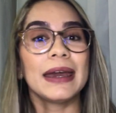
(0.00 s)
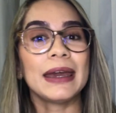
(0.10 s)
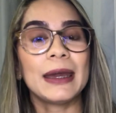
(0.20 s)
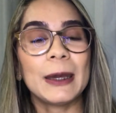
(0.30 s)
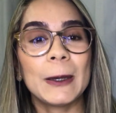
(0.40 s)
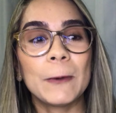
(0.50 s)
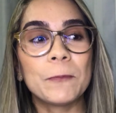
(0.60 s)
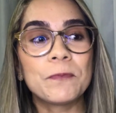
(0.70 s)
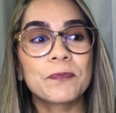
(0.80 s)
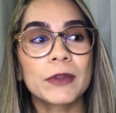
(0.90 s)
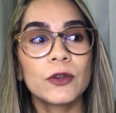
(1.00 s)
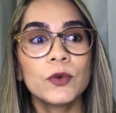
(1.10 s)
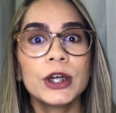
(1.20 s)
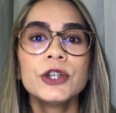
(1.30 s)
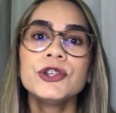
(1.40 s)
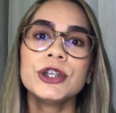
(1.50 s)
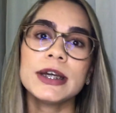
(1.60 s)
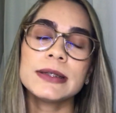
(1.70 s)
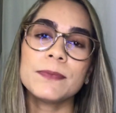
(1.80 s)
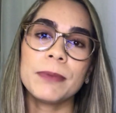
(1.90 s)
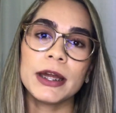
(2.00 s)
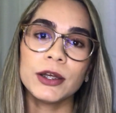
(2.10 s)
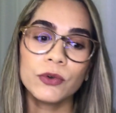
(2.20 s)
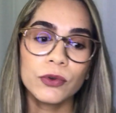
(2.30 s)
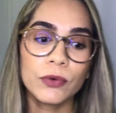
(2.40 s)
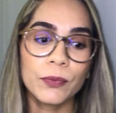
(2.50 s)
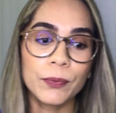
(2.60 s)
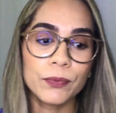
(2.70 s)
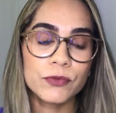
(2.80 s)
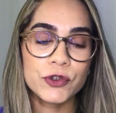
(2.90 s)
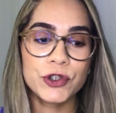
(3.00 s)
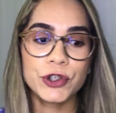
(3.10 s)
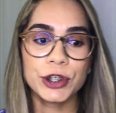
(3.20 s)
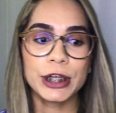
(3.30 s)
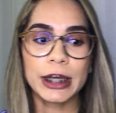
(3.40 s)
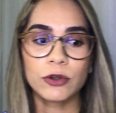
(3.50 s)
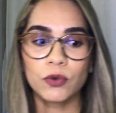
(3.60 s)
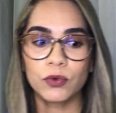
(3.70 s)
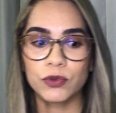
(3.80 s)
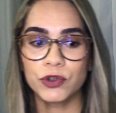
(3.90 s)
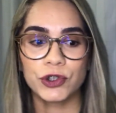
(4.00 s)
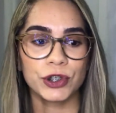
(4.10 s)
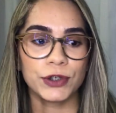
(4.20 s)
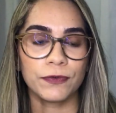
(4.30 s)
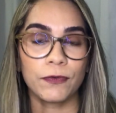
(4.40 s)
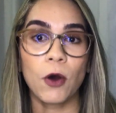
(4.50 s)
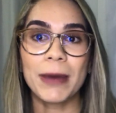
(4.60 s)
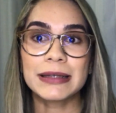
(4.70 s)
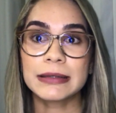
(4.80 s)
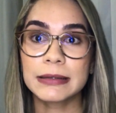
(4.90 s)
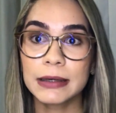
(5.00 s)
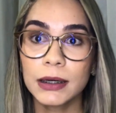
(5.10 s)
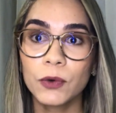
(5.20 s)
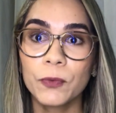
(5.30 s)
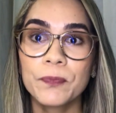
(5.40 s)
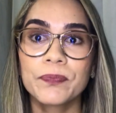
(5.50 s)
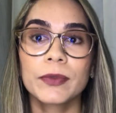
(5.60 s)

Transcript: É, durante esse período de, é, de formação,